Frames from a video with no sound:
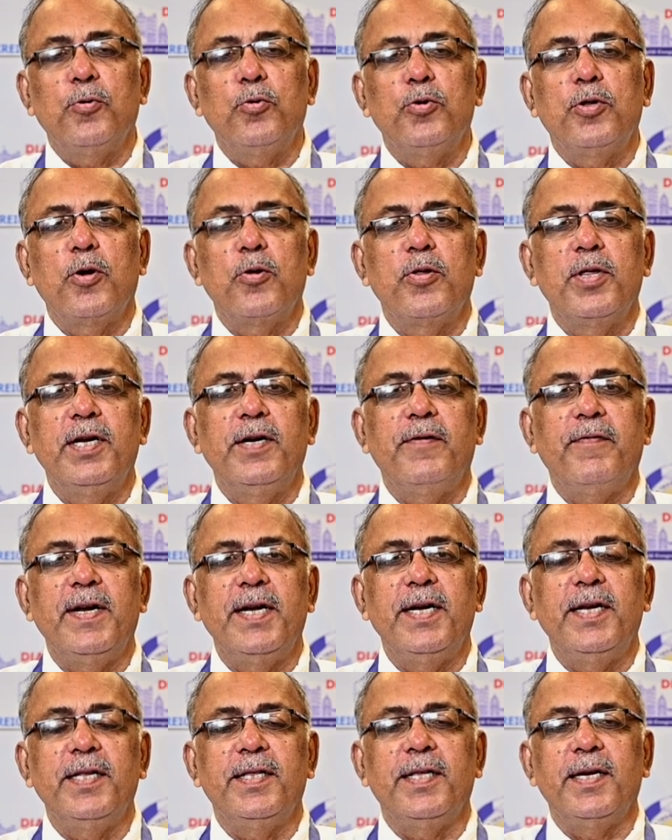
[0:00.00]

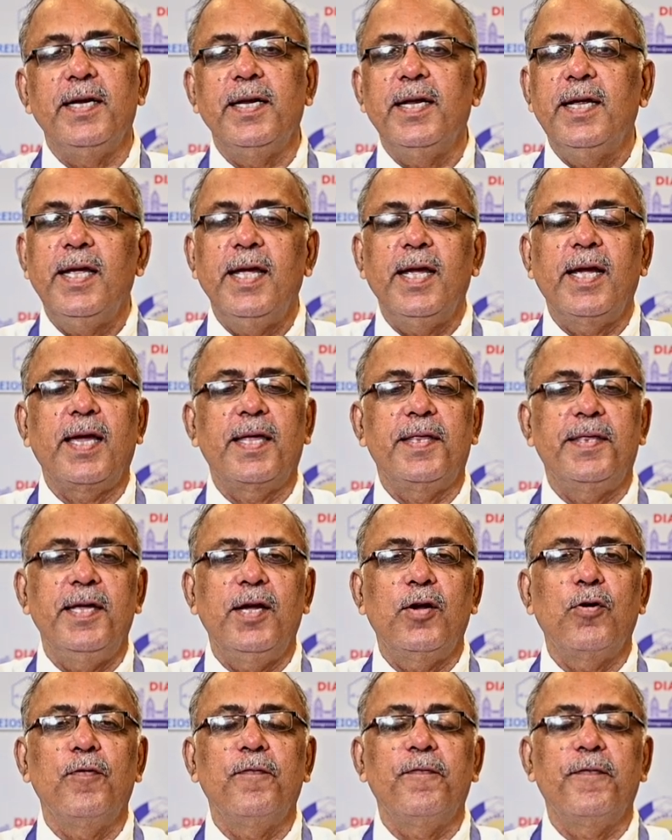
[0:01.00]
2023 एक ऐसी
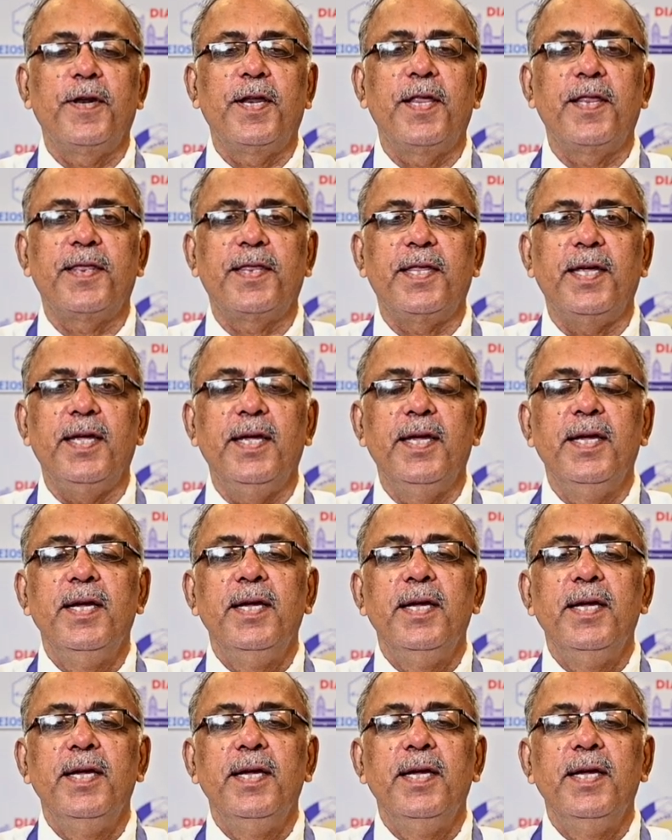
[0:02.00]
कॉन्फ्रेंस थी